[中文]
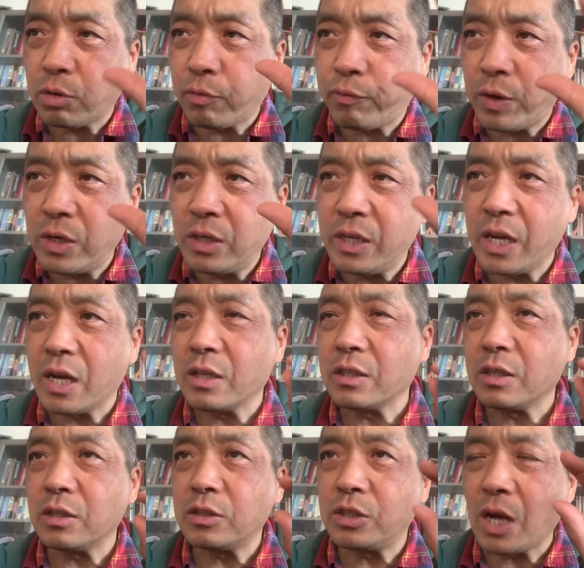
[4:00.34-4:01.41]
分裂
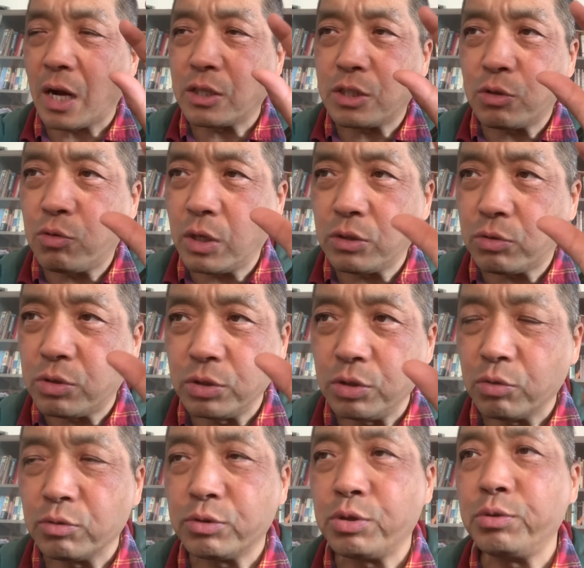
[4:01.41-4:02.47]
的，价值观都是
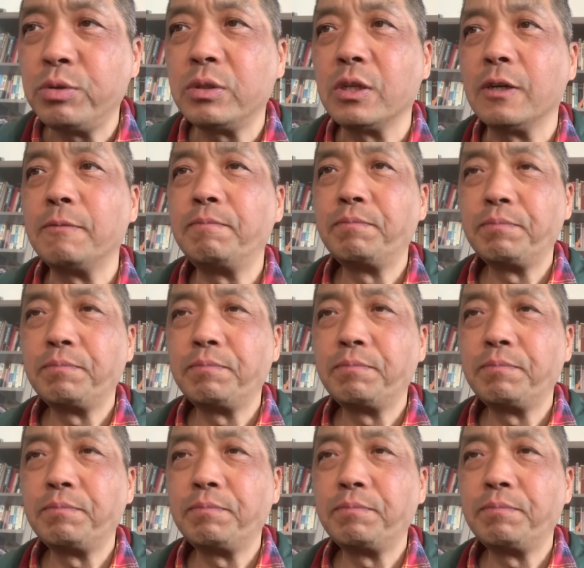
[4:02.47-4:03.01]
扭曲的。